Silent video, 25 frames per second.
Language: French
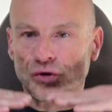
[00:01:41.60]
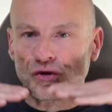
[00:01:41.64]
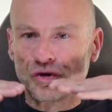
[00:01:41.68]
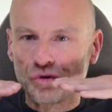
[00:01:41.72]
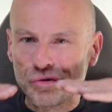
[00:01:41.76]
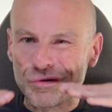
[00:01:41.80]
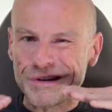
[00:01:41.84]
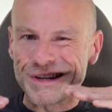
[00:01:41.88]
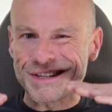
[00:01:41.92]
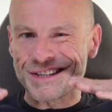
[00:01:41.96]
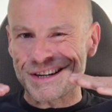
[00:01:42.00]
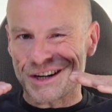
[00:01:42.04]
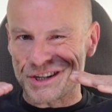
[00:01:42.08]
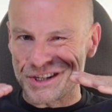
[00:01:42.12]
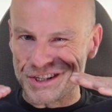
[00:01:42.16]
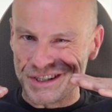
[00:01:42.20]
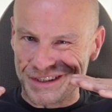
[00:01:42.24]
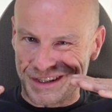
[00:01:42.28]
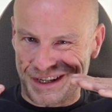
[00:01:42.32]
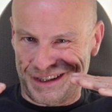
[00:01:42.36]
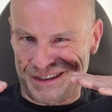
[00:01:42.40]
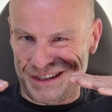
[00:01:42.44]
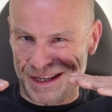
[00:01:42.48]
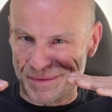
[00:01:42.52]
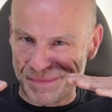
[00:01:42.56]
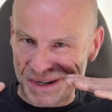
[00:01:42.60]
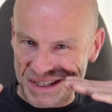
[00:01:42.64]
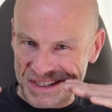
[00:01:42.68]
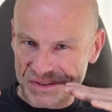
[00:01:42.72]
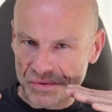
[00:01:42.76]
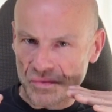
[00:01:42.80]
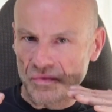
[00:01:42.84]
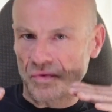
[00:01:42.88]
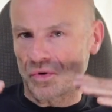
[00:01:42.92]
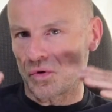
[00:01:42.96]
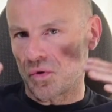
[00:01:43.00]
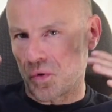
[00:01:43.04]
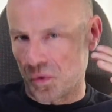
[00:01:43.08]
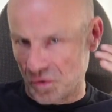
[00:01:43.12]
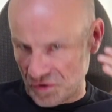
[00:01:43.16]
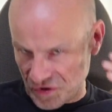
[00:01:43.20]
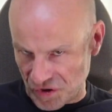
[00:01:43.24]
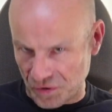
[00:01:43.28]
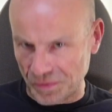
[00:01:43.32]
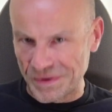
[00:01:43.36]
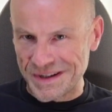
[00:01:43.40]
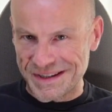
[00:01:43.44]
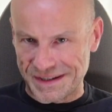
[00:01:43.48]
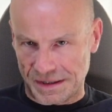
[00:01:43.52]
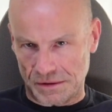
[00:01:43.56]
Tous les architectes et maçons
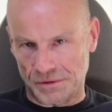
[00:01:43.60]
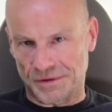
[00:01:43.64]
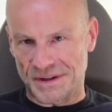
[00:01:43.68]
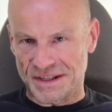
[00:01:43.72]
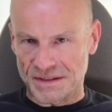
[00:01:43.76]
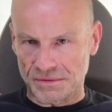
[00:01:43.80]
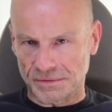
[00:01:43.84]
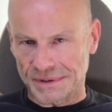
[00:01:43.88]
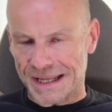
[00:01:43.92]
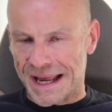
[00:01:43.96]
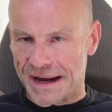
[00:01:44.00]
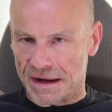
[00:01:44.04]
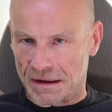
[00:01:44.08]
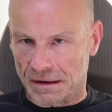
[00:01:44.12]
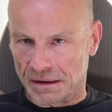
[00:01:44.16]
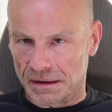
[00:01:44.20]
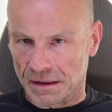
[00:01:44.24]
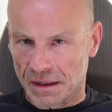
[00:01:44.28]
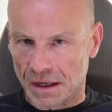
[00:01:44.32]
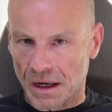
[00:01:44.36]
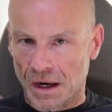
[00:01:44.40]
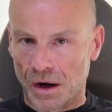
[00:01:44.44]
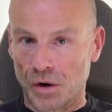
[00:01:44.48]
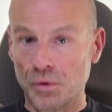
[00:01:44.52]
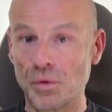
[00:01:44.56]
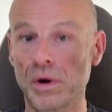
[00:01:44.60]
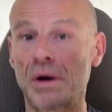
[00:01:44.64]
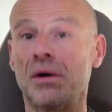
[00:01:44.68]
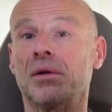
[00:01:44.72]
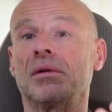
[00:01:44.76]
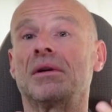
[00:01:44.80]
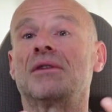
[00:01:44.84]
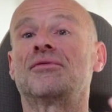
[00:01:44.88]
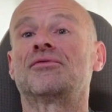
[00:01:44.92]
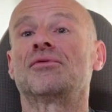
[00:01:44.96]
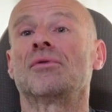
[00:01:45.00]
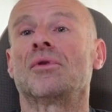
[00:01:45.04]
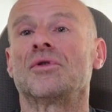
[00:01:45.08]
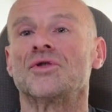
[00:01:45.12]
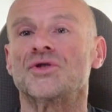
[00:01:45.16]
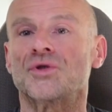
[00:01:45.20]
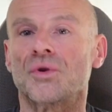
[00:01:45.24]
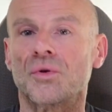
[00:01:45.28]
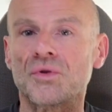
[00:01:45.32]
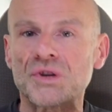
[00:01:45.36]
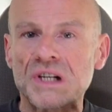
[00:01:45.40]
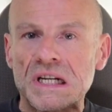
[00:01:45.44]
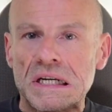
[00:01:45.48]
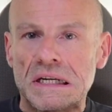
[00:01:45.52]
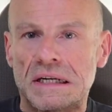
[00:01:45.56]
construisent à l'horizontale. Ou alors il faut en
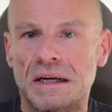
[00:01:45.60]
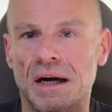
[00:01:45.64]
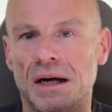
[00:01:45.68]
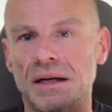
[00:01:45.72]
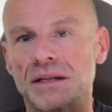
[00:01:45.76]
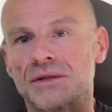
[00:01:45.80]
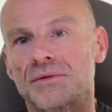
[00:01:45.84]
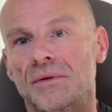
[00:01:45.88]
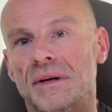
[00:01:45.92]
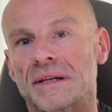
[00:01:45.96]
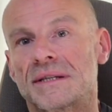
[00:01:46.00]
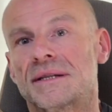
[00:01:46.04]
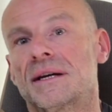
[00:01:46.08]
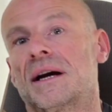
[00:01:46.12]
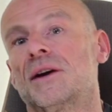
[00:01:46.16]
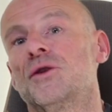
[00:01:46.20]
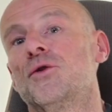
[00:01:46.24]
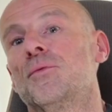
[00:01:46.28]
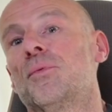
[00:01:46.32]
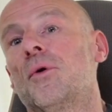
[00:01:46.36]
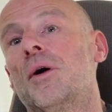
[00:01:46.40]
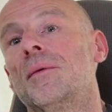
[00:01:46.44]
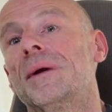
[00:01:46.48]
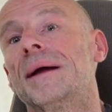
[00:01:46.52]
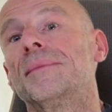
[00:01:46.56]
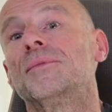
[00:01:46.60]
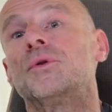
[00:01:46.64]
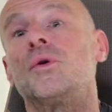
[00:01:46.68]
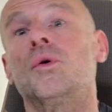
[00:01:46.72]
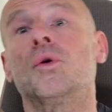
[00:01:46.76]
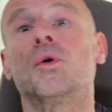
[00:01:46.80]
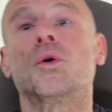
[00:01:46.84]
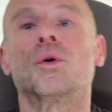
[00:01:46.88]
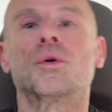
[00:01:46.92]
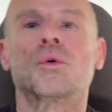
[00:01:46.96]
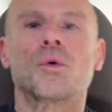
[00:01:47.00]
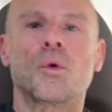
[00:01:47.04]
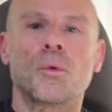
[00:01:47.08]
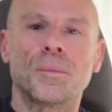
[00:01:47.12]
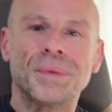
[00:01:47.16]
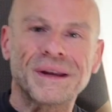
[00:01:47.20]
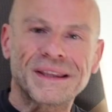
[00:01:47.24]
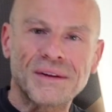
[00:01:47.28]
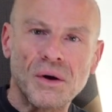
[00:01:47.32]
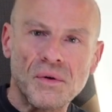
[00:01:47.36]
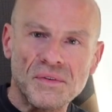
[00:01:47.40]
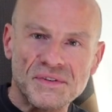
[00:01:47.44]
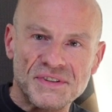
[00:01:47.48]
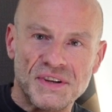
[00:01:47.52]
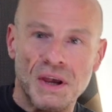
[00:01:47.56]
changer car ils ont un sérieux problème de
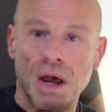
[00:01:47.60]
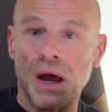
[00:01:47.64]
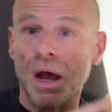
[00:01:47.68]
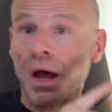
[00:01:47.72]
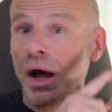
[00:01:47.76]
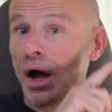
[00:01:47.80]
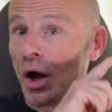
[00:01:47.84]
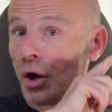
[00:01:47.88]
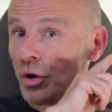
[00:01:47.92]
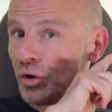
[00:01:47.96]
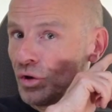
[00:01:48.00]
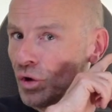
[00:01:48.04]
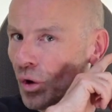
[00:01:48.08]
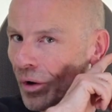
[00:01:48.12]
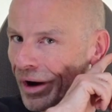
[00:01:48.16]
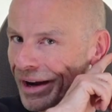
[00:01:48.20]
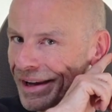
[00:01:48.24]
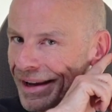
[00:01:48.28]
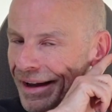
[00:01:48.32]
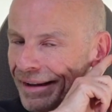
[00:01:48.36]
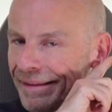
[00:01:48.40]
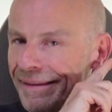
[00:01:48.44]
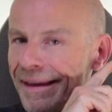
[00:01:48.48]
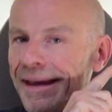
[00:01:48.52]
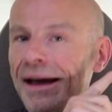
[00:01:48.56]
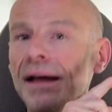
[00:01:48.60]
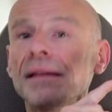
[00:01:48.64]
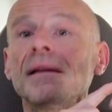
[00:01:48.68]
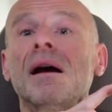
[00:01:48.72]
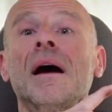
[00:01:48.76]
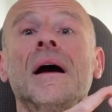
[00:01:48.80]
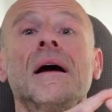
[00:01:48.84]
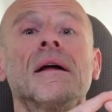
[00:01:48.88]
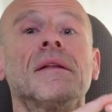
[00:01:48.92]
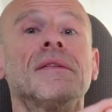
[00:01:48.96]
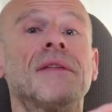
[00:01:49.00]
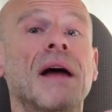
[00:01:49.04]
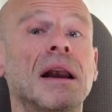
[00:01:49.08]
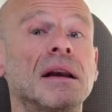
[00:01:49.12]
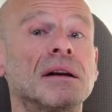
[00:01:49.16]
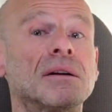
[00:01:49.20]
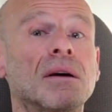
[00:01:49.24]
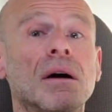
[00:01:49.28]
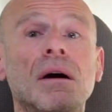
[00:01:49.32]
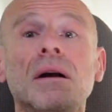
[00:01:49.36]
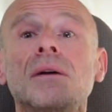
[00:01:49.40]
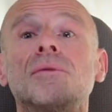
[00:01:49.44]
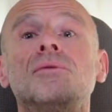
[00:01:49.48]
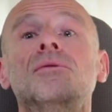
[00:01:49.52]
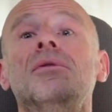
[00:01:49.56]
compétences, d'oreille interne,
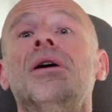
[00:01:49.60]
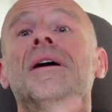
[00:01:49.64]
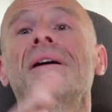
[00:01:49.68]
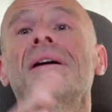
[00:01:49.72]
d'alcool ou